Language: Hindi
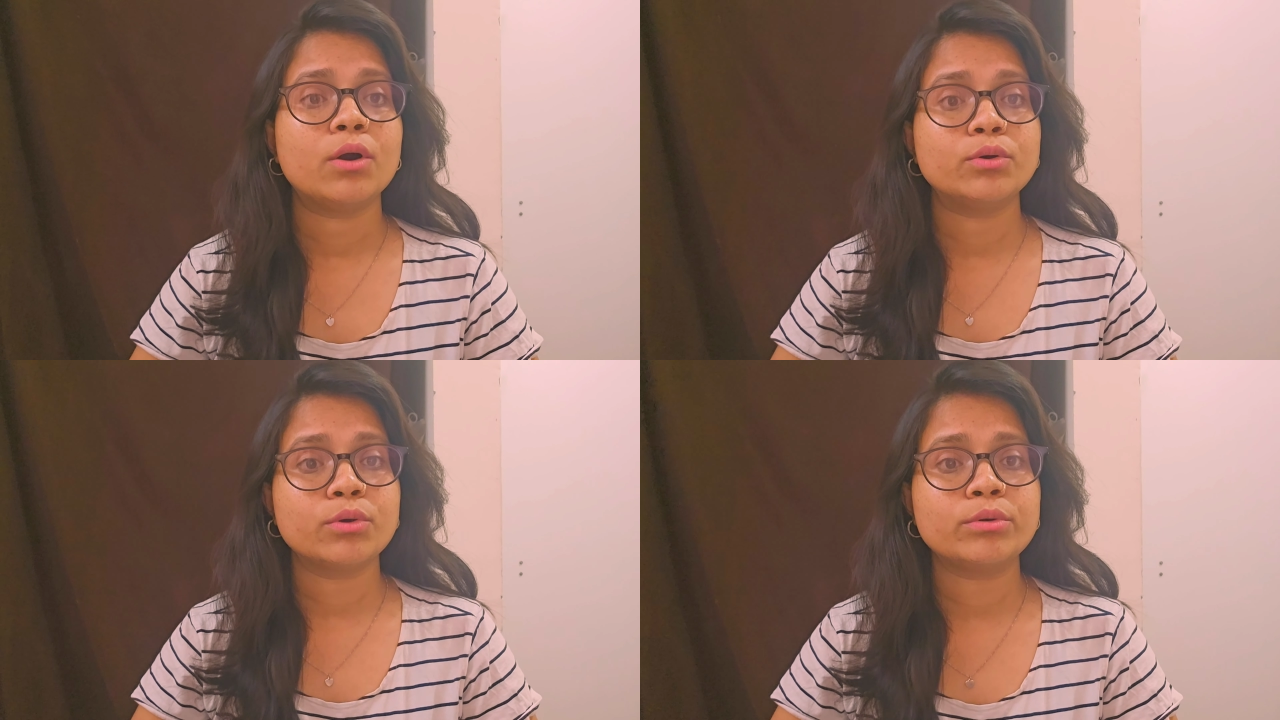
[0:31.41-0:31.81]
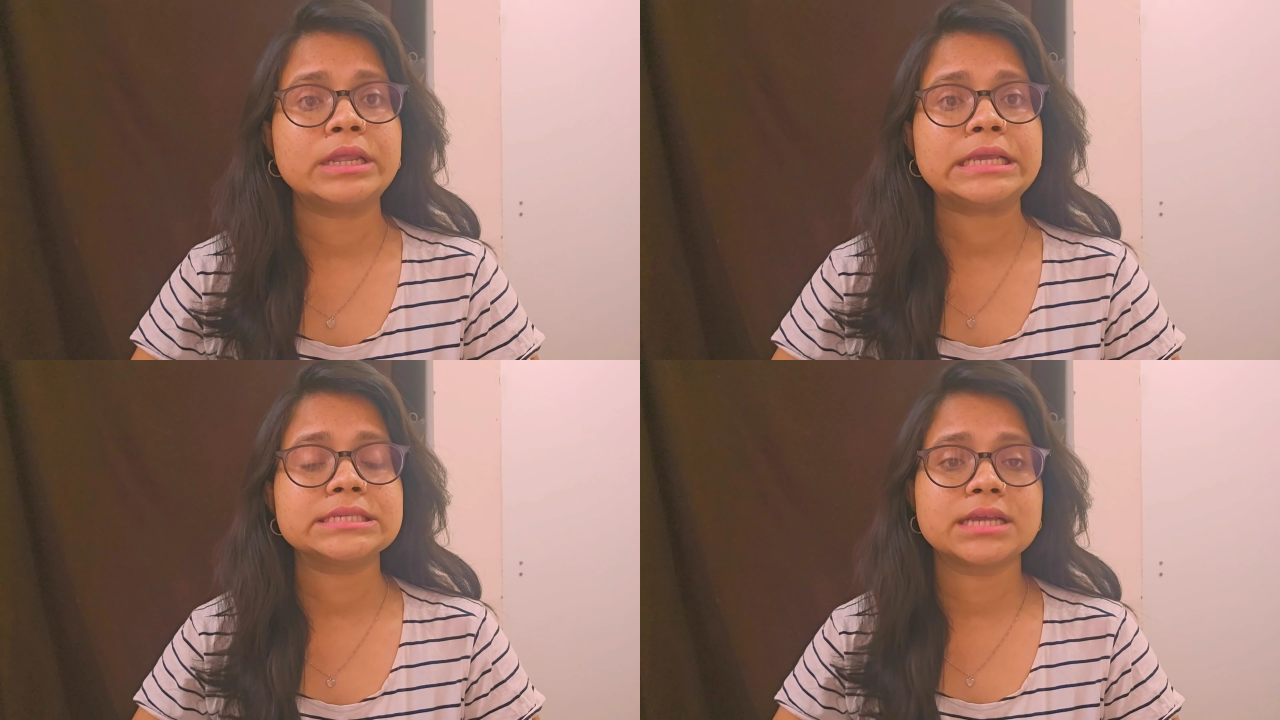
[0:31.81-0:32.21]

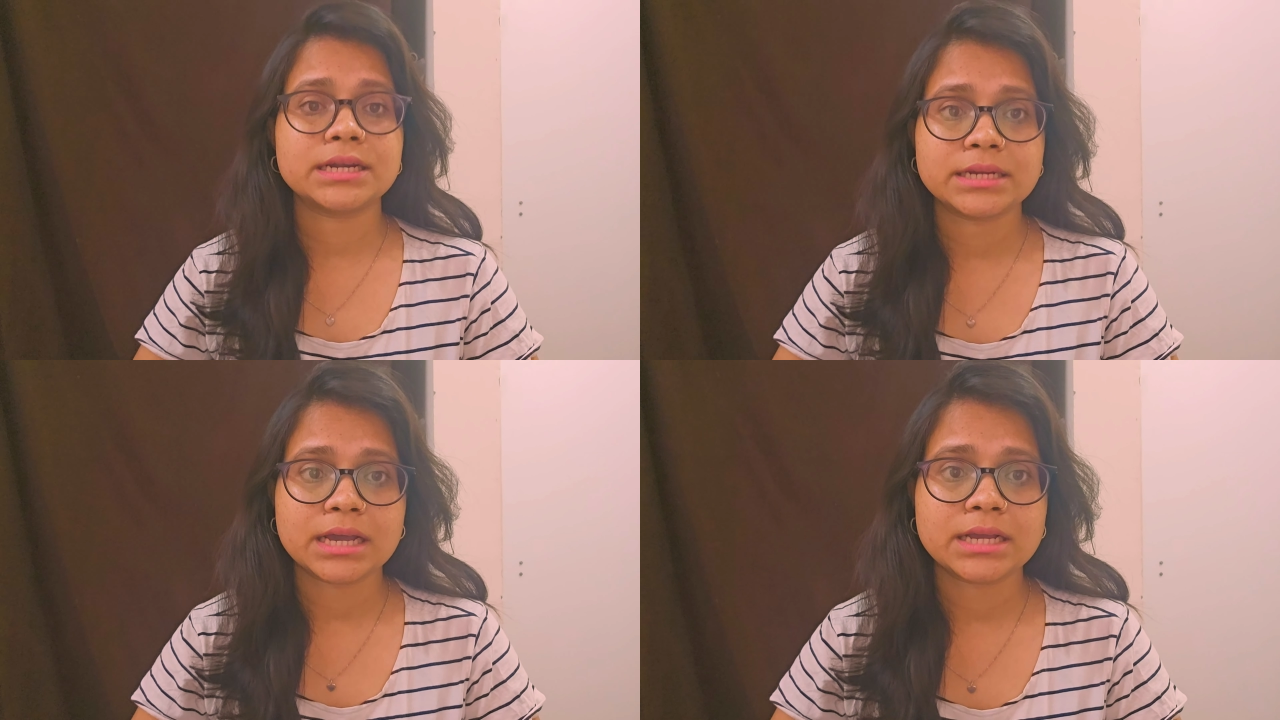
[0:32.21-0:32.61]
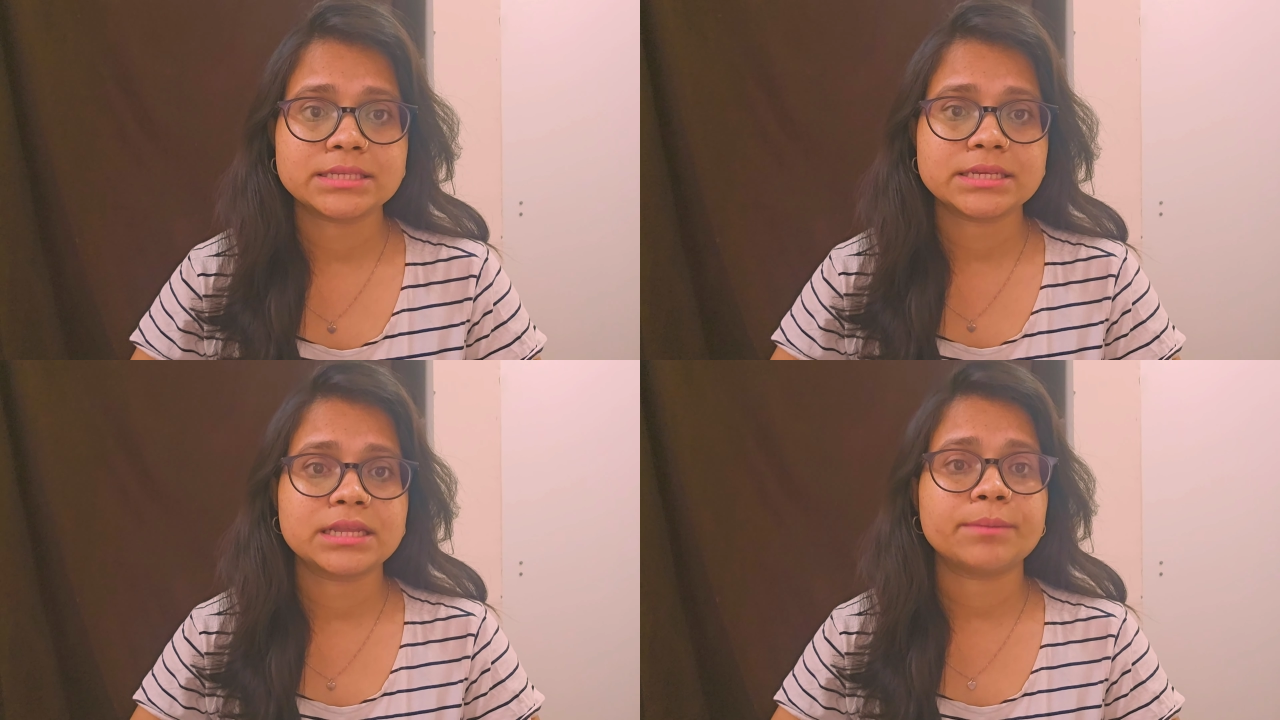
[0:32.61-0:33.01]
उन्होंने इस घटना का
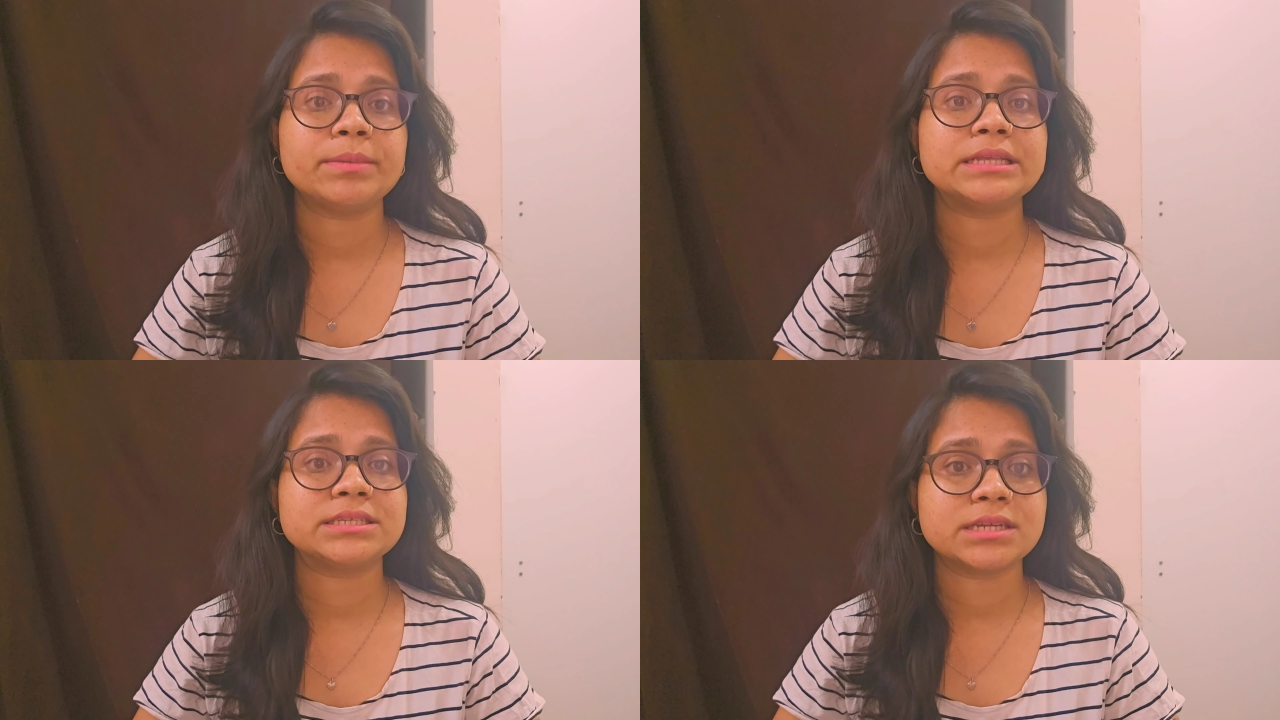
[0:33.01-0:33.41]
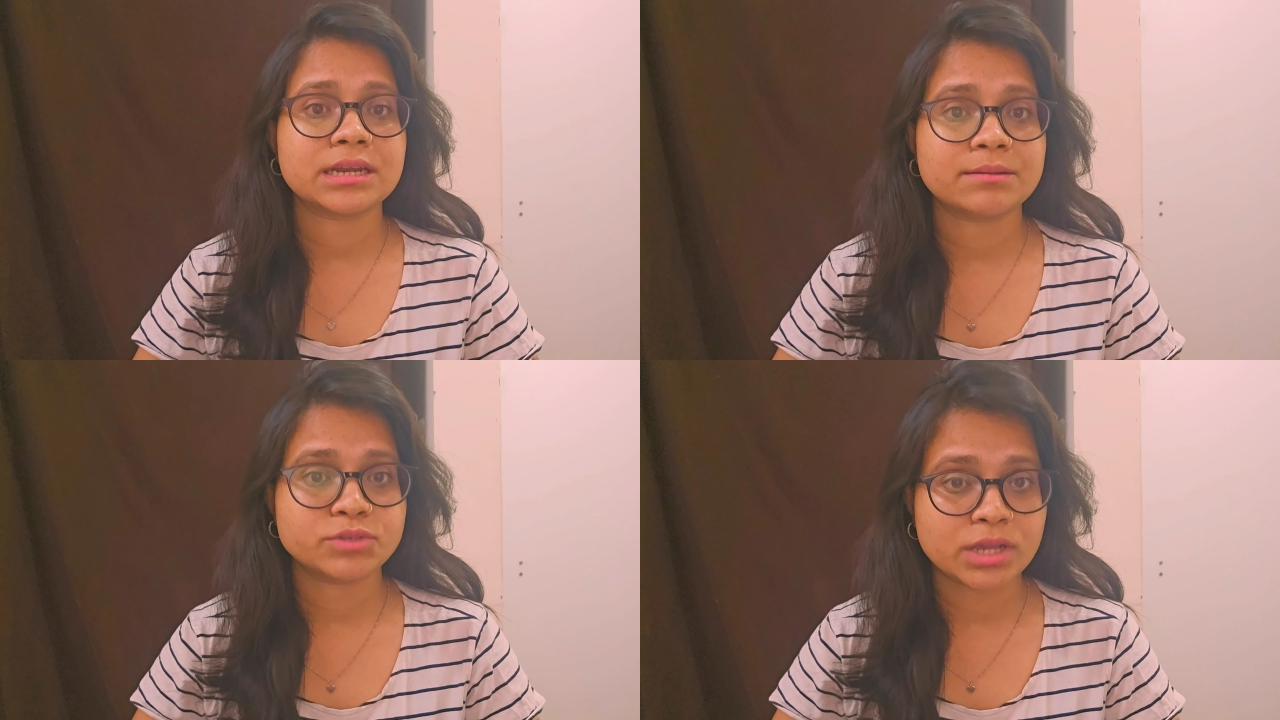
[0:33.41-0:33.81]
जिक्र अपने
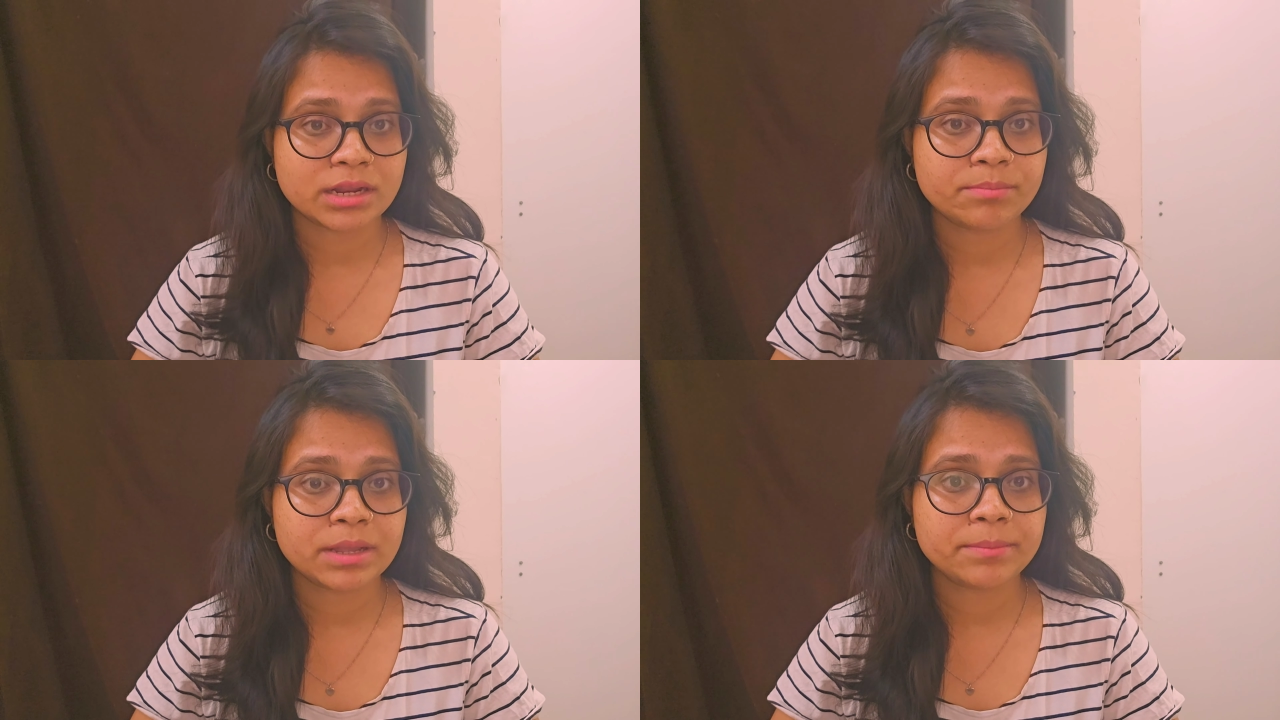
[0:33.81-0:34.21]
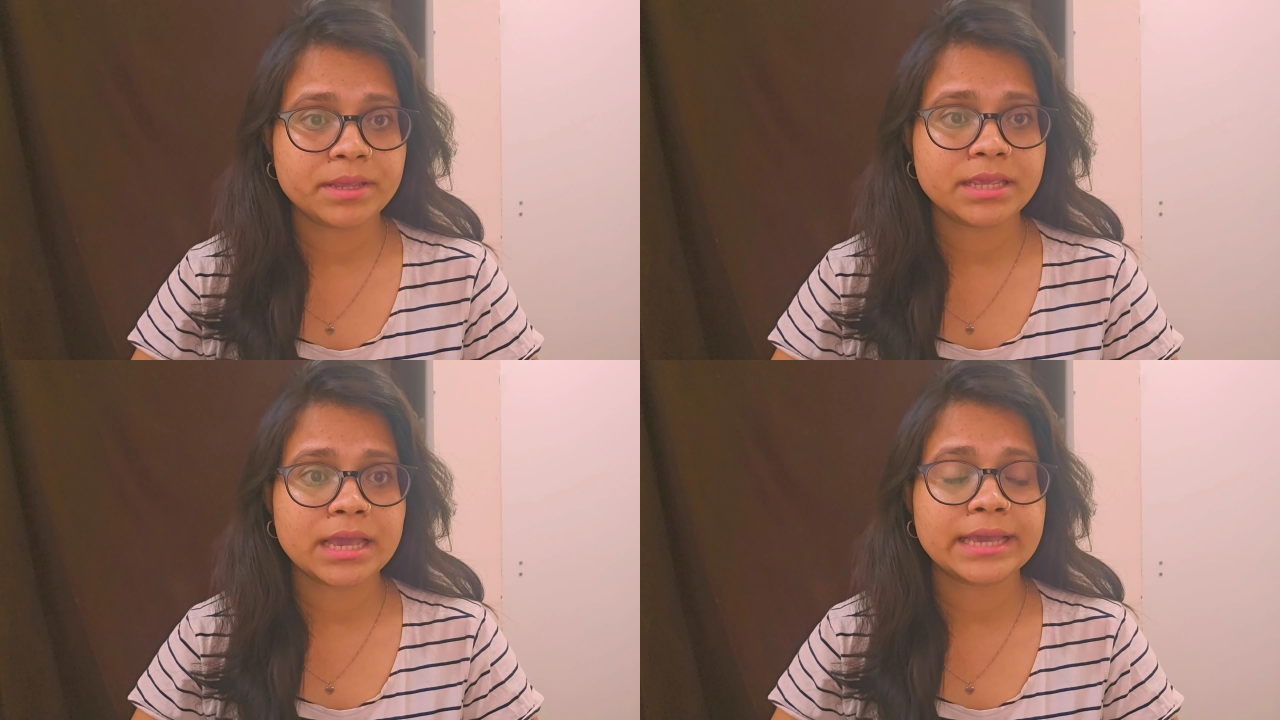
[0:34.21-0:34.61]
इंस्टाग्राम चैनल पर
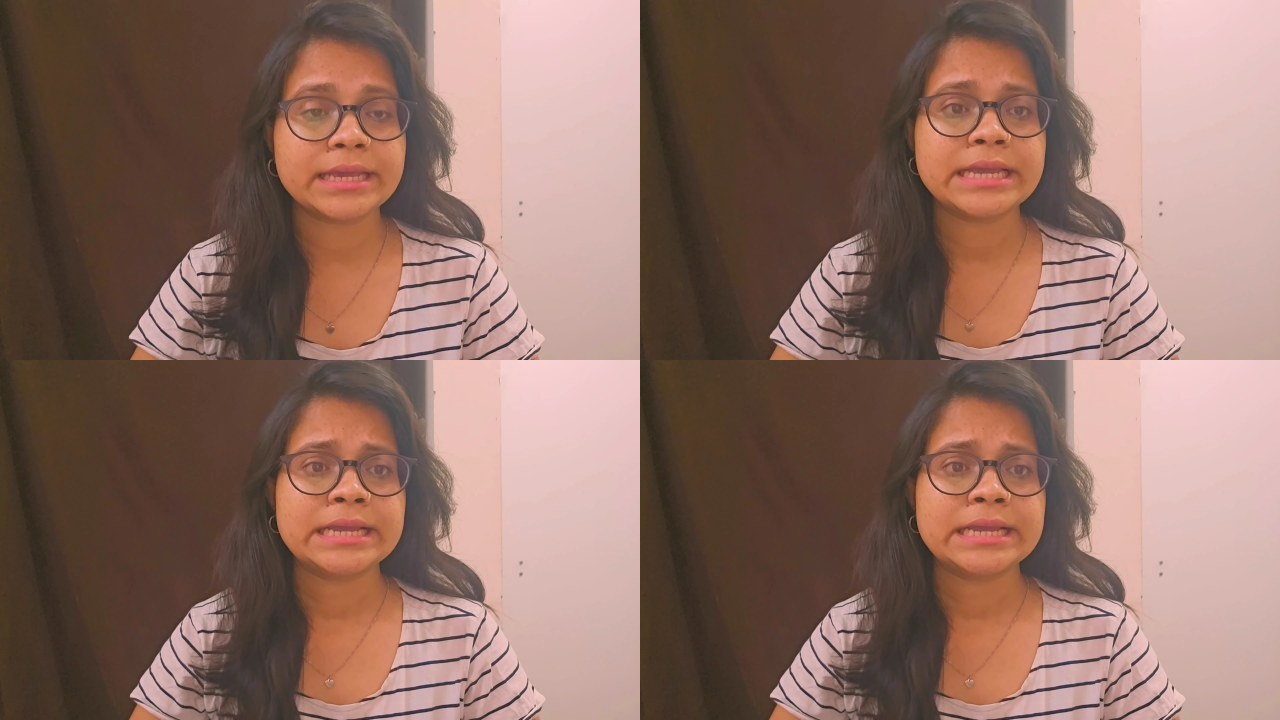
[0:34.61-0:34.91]
भी किया है